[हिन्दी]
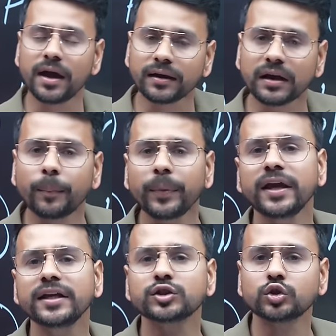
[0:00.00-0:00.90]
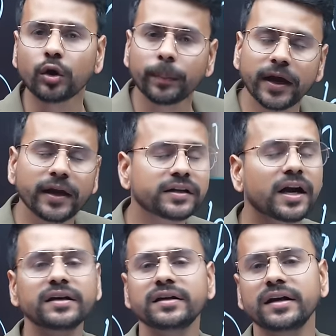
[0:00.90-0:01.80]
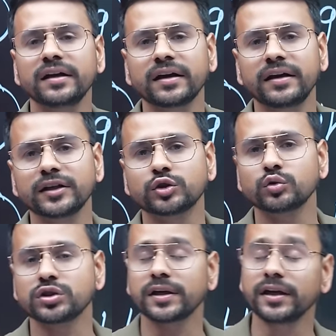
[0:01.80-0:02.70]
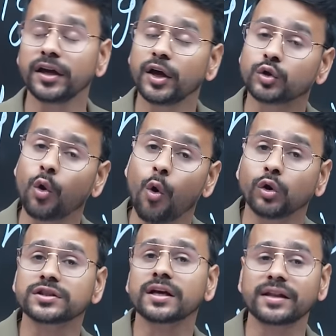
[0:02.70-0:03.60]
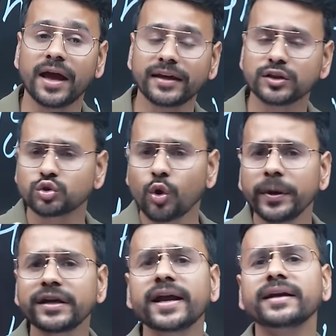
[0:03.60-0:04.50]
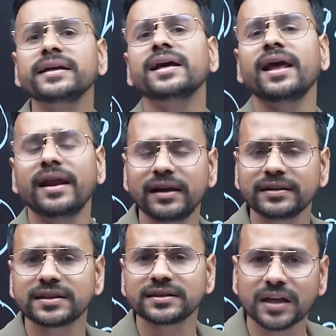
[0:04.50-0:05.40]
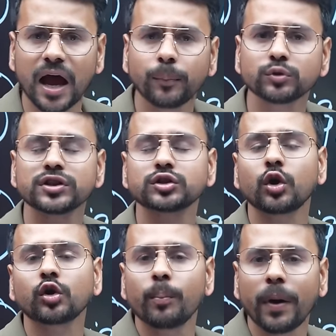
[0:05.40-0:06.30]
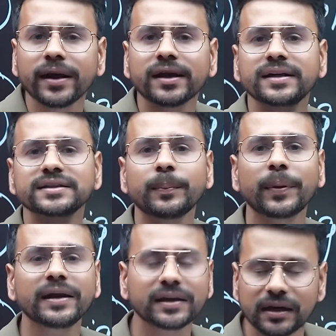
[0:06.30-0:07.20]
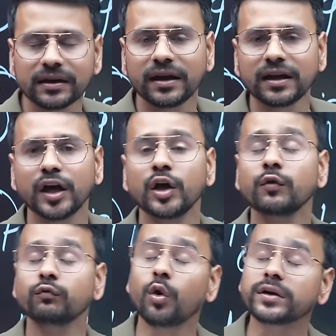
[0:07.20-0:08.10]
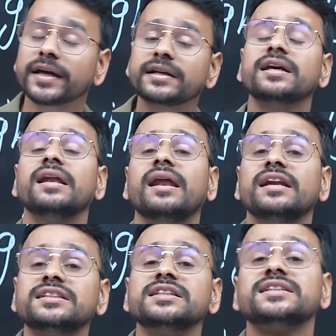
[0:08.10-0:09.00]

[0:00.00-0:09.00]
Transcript: अगर आप इन स्टॉक में इंट्राडे ट्रेडिंग करने की सोचेंगे तो हो सकता है कि जो भी टेक्निकल एनालिसिस आप उस स्टॉक को बाय करने से पहले कर रहे हैं ना वो टेक्निकल एनालिसिस